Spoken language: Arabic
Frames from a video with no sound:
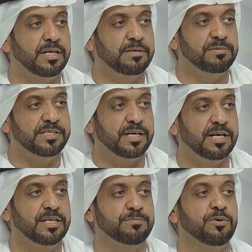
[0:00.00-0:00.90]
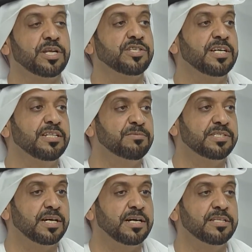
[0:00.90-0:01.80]
المساقات مخرجات
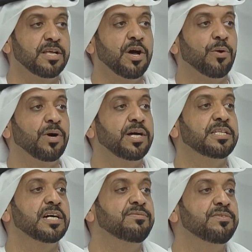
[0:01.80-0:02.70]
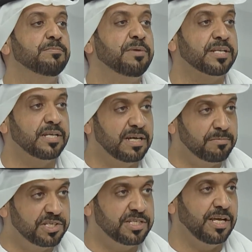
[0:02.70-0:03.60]
المساقات وأهداف
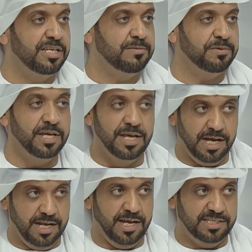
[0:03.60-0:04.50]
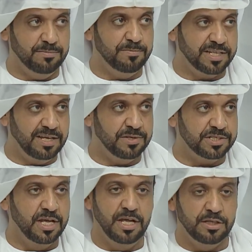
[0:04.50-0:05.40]
البرنامج التعليمي على حسب البرنامج
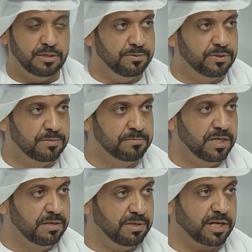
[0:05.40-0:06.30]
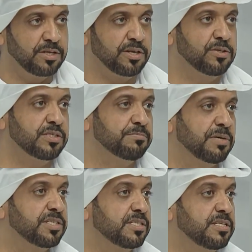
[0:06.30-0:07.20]
دبلوم بكالوريوس
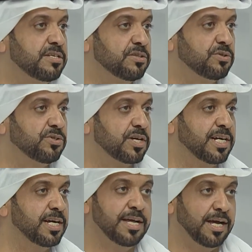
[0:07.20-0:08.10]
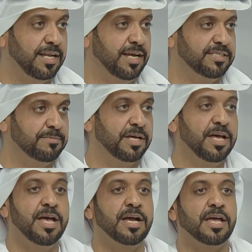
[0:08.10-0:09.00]
ماجستير دكتوراه على حسبه
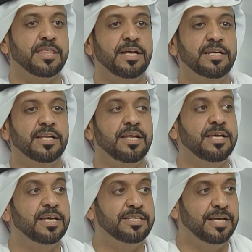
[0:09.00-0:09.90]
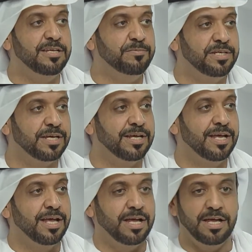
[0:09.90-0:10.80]
كذلك الهيئة التعليمية
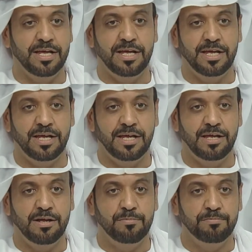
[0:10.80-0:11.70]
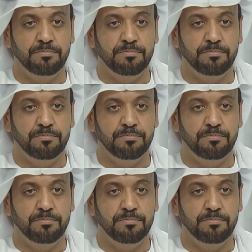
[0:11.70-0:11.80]
آه،